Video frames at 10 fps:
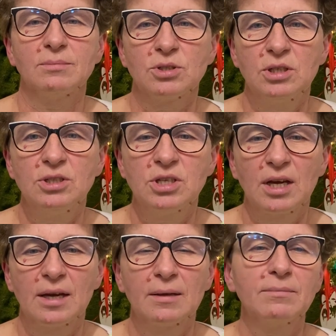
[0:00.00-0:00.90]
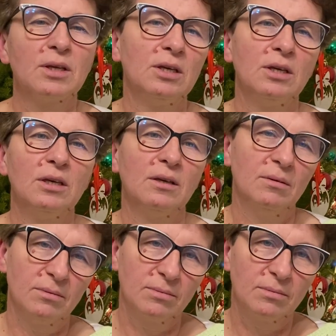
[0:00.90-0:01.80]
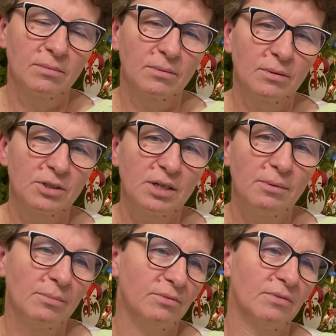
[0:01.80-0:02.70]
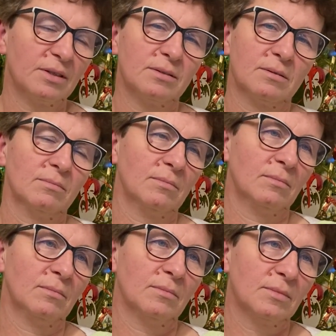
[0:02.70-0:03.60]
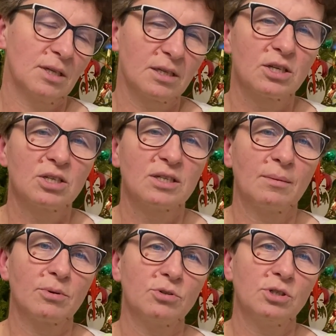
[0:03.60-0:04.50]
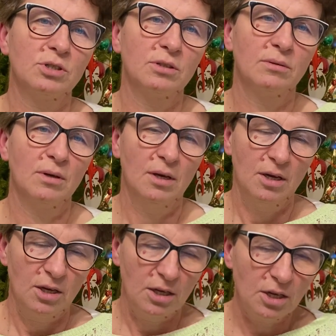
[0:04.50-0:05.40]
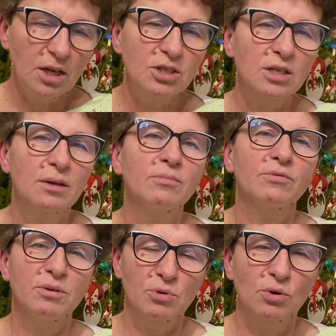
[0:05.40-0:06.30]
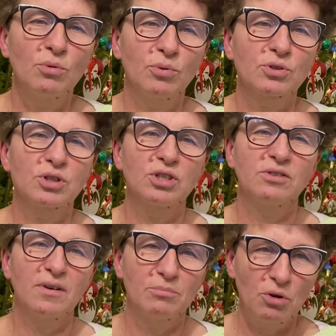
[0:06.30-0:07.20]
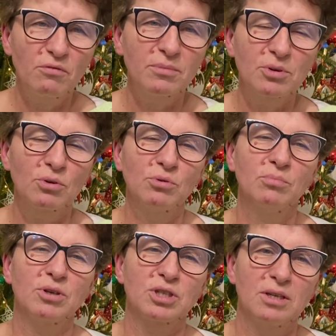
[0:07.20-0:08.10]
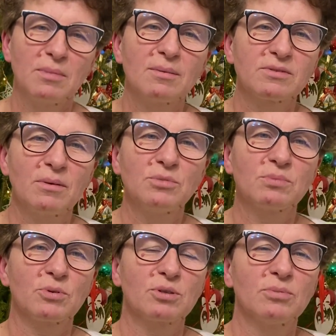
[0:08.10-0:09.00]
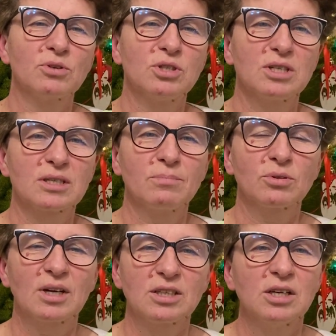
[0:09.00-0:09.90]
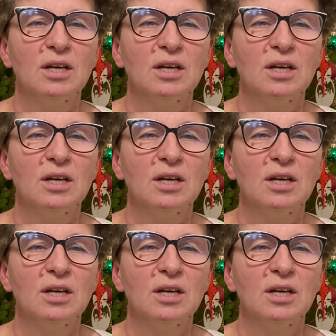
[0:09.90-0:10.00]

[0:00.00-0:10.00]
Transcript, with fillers: myślicie i chciałabym Was serdecznie zaprosić i jeszcze w tym roku pożyczyć Wam, nowym roku, bo jeszcze nie miałam z Wami sposobności się spotkać.